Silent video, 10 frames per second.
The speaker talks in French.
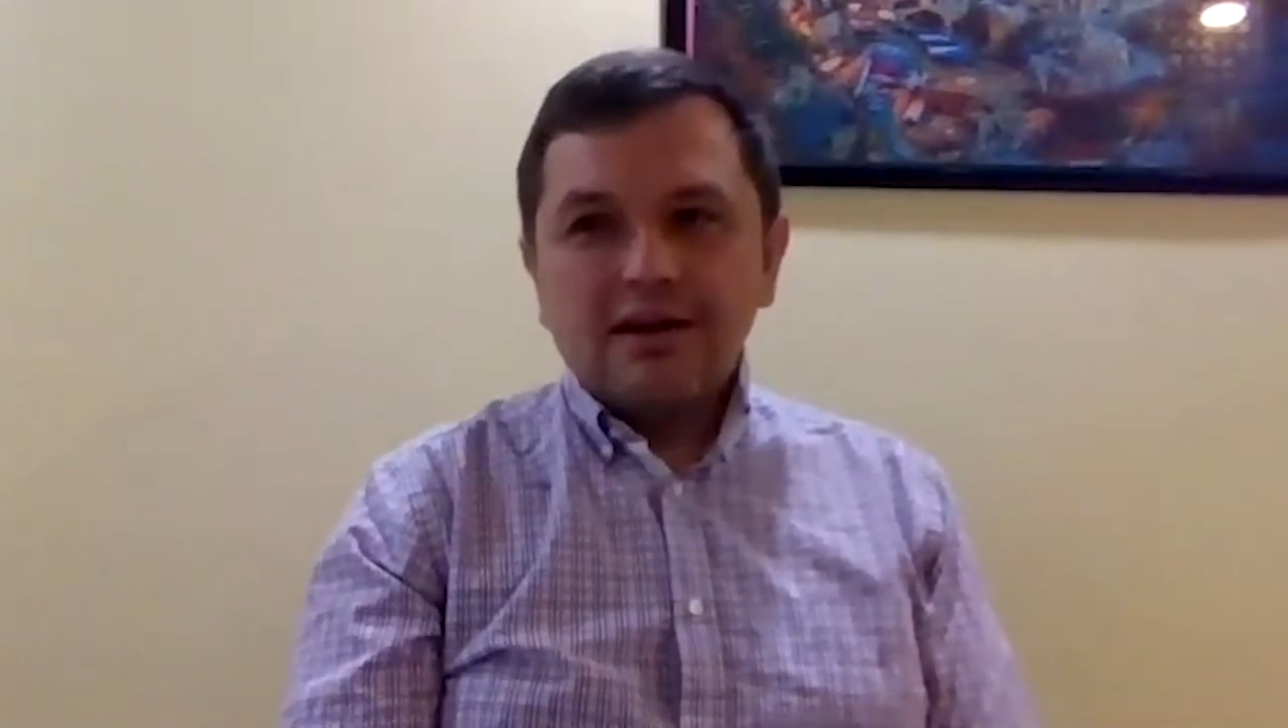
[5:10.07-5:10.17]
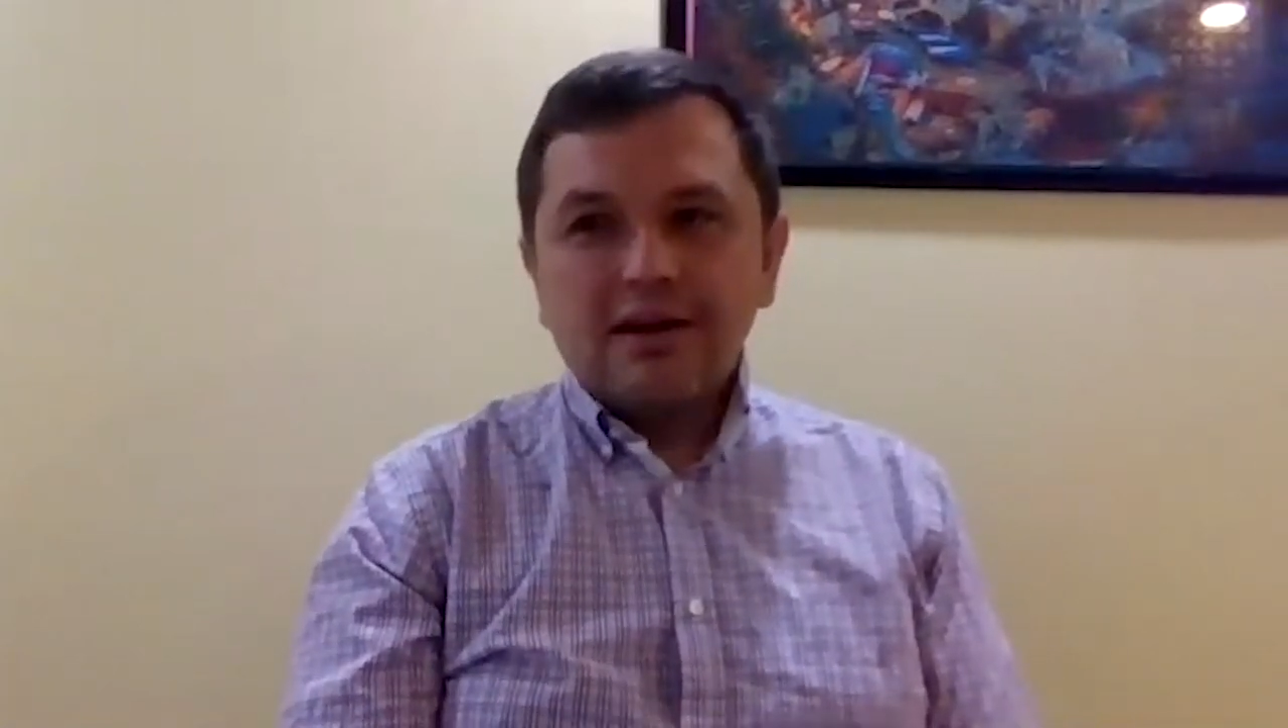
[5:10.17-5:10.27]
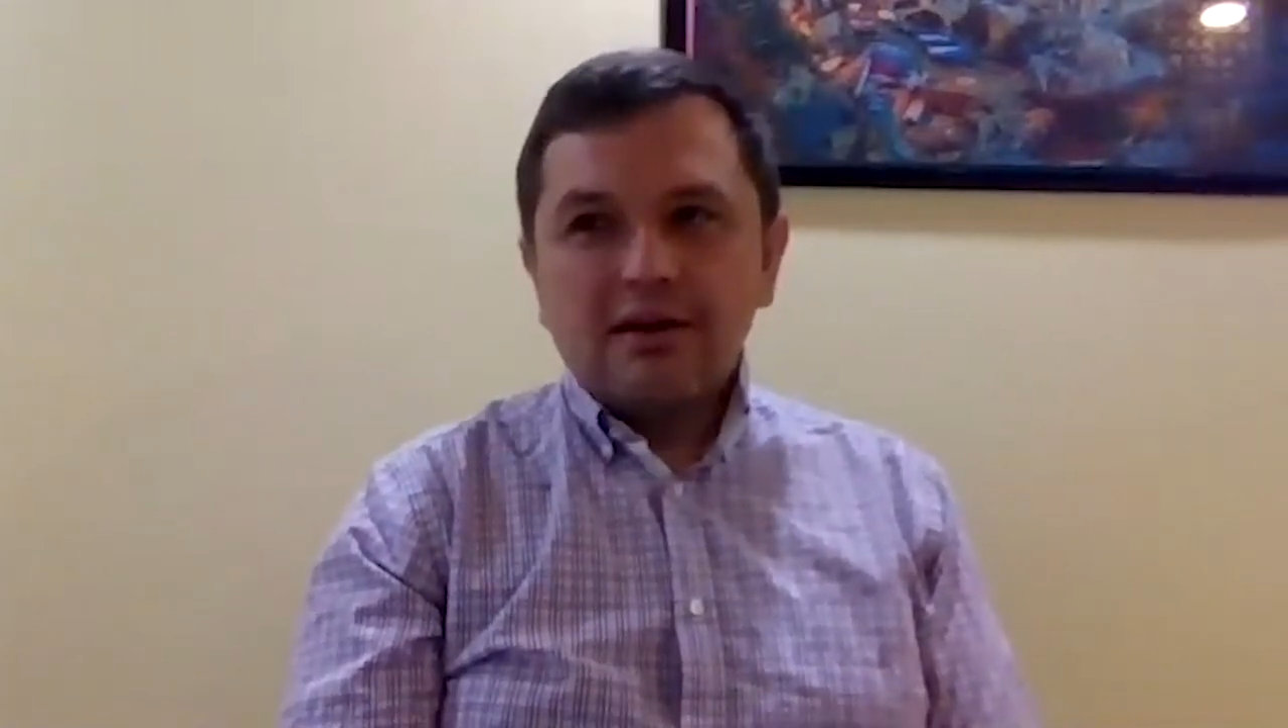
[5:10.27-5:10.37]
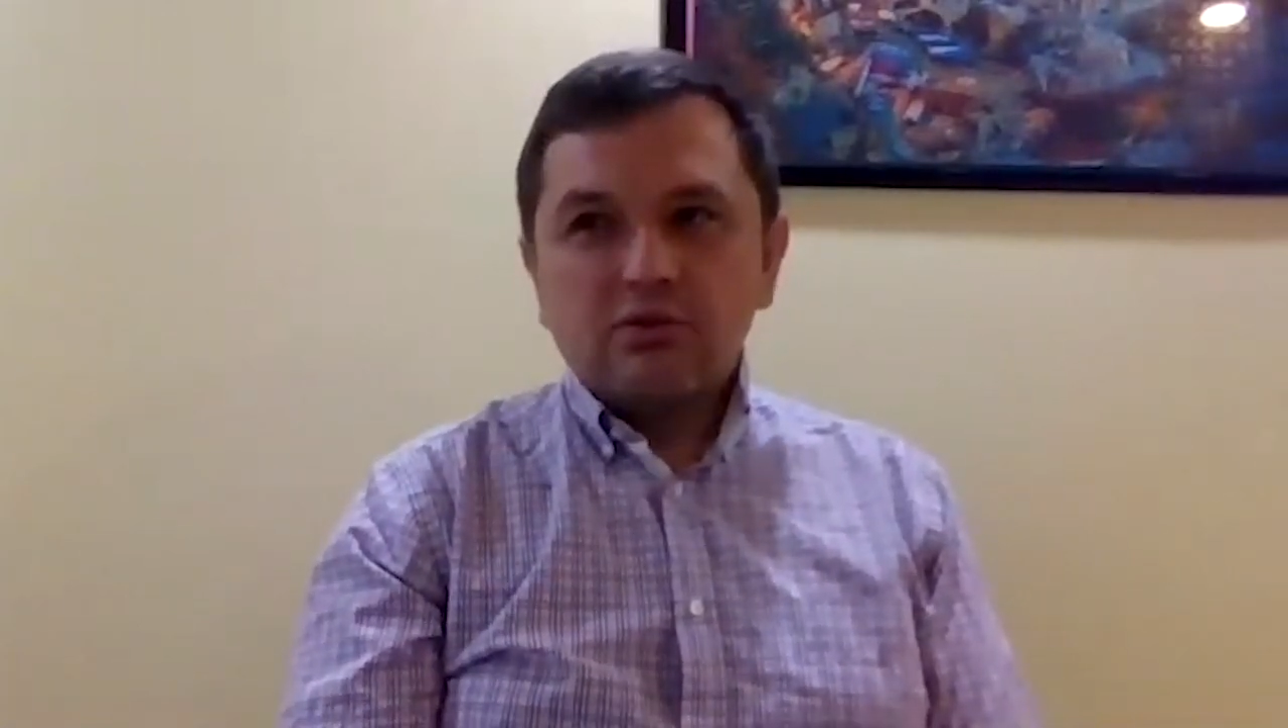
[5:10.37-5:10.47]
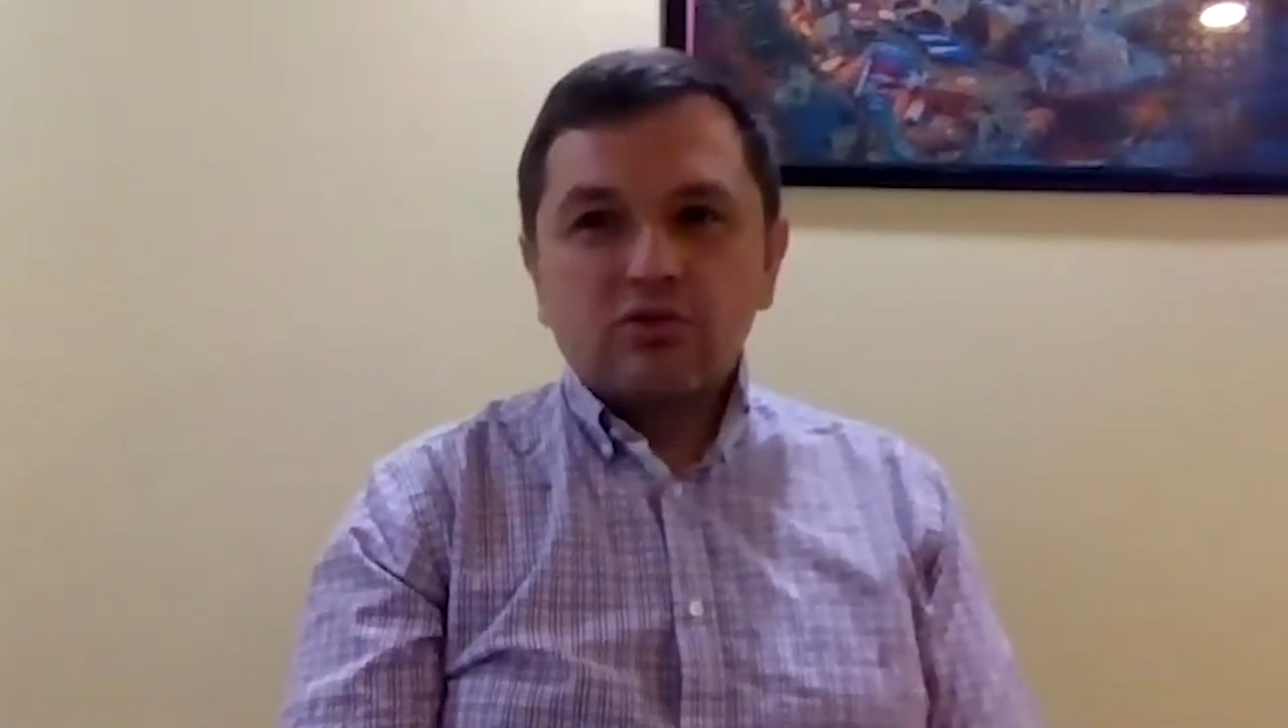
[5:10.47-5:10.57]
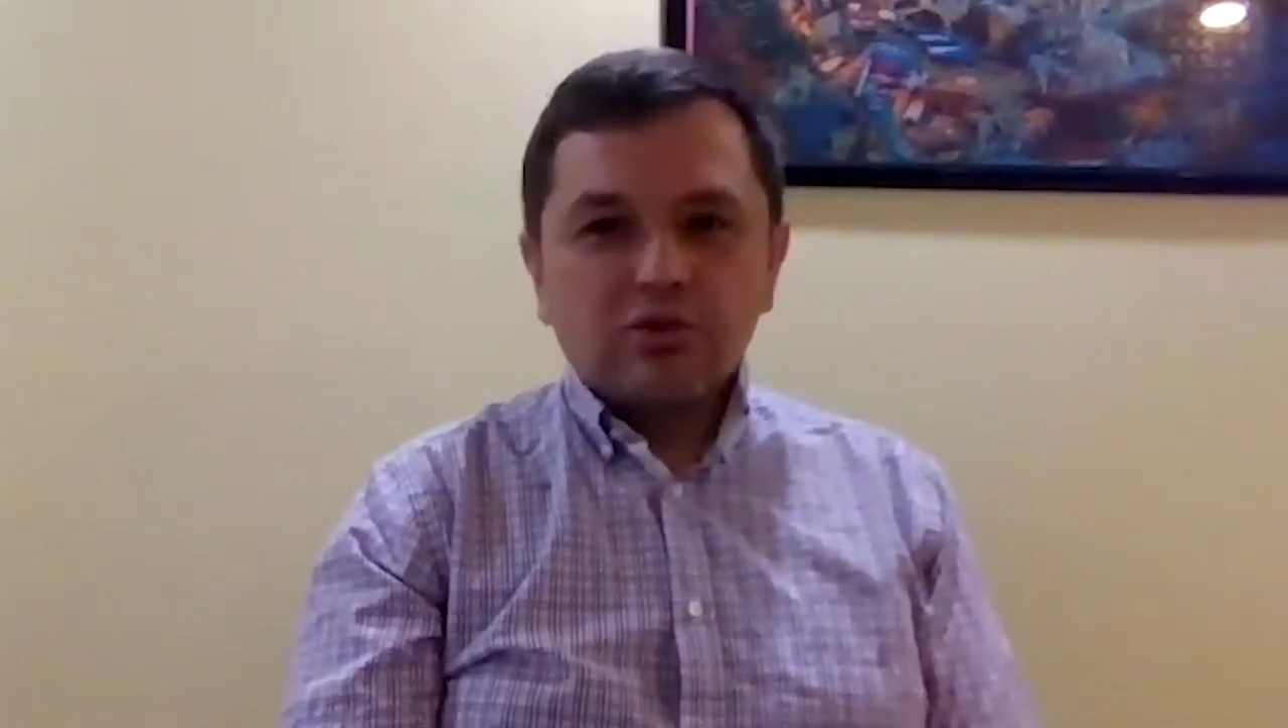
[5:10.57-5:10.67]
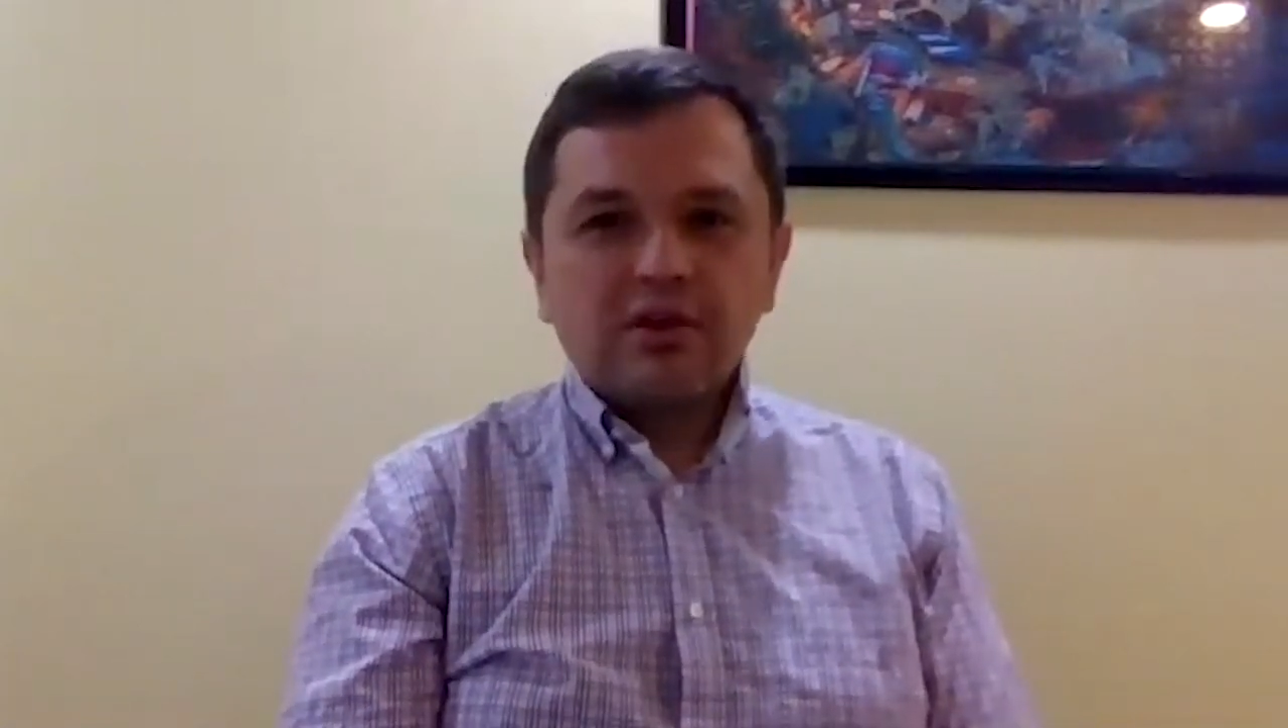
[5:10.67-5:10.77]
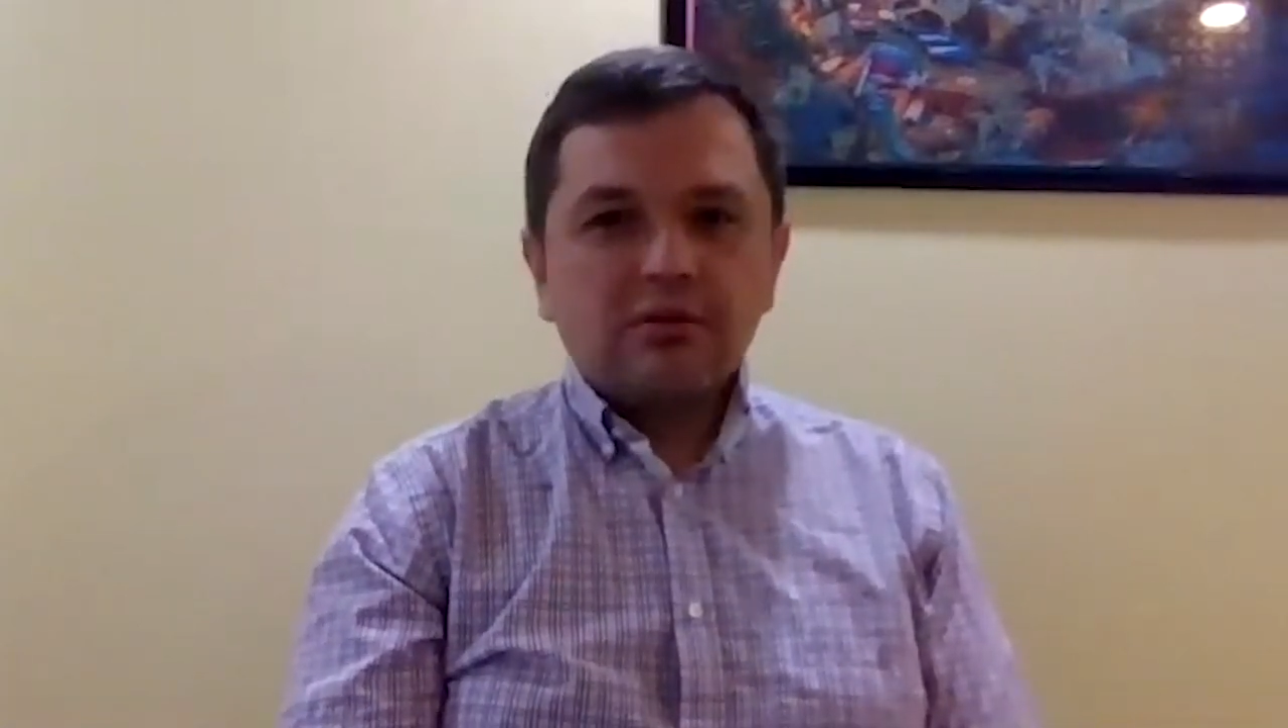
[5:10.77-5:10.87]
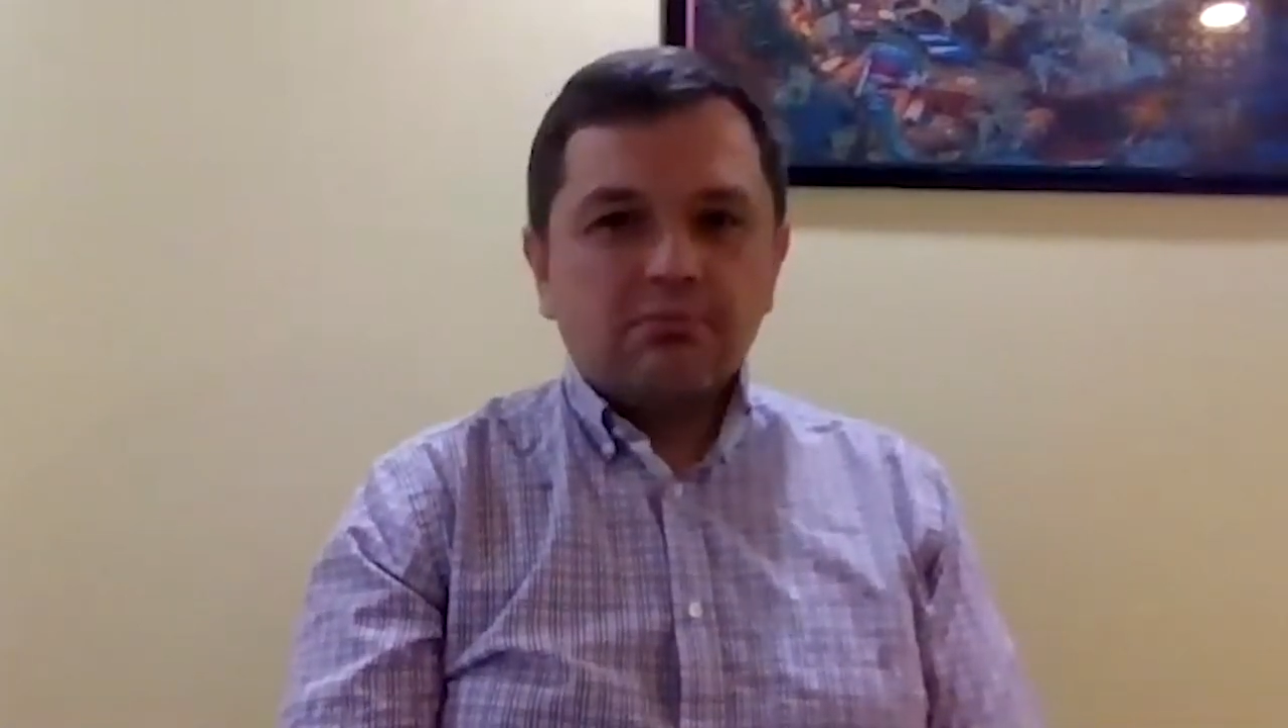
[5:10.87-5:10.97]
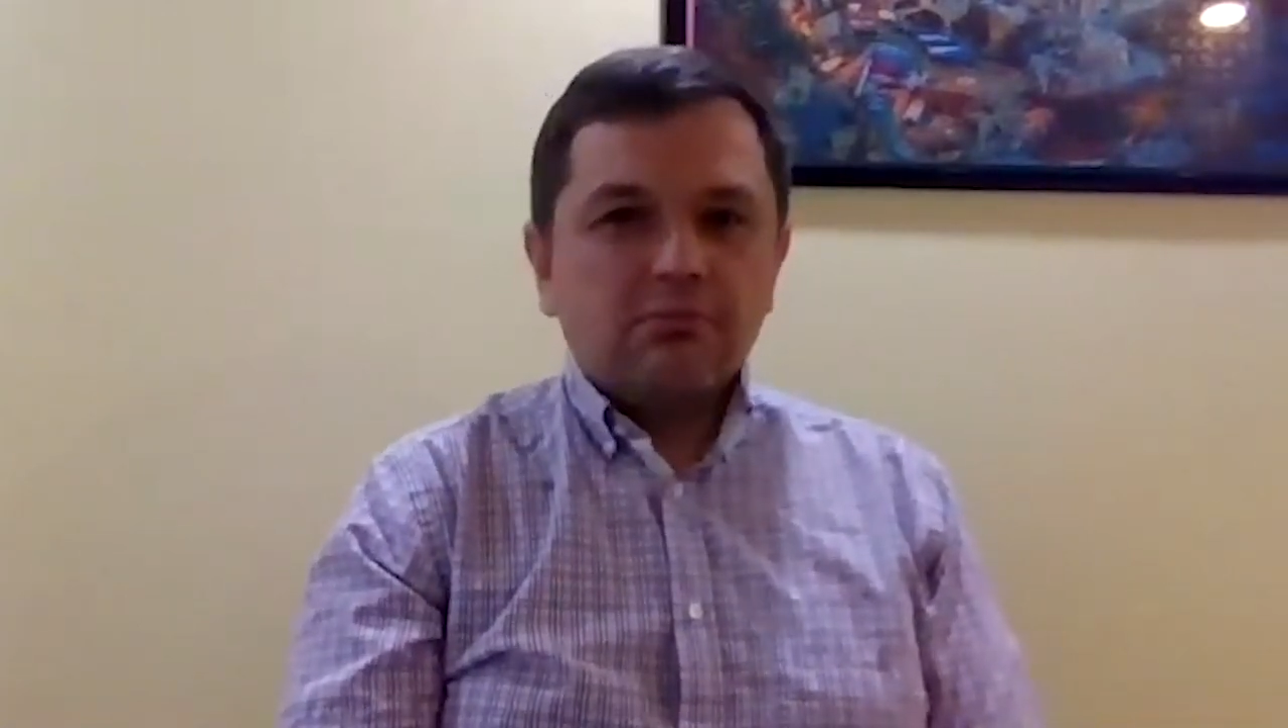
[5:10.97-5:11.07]
euh, de ce
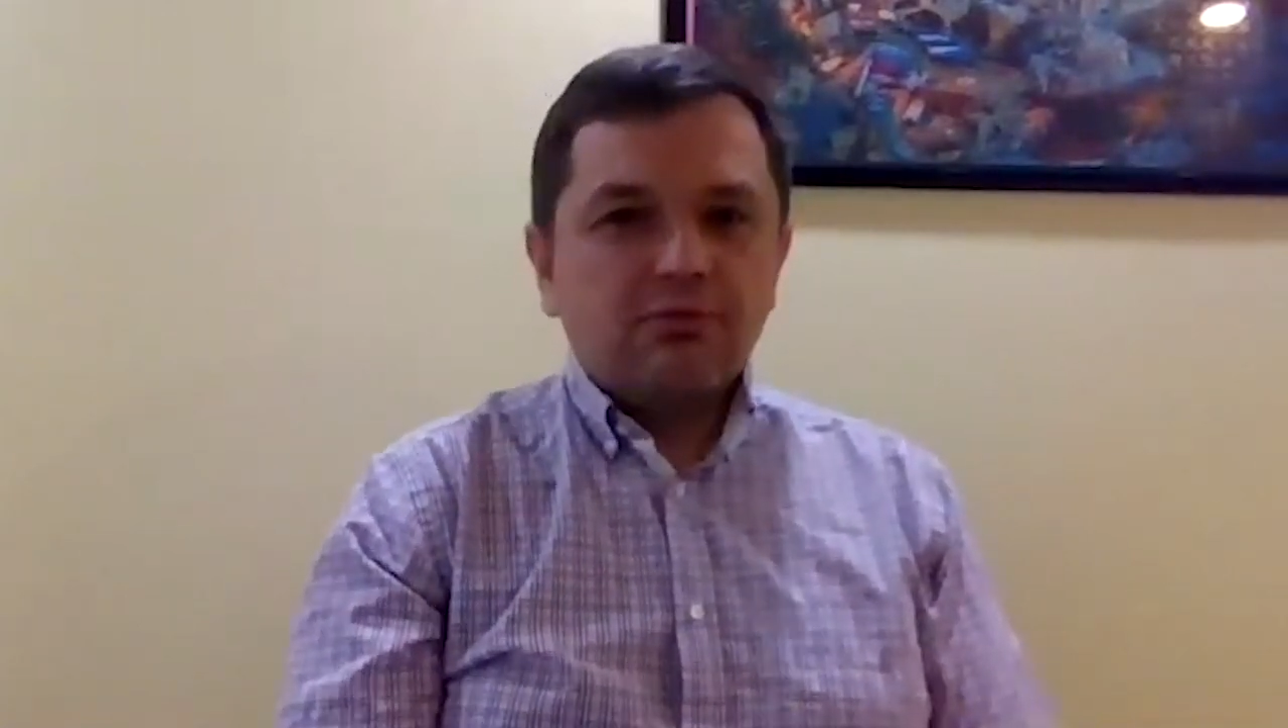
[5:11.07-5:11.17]
côté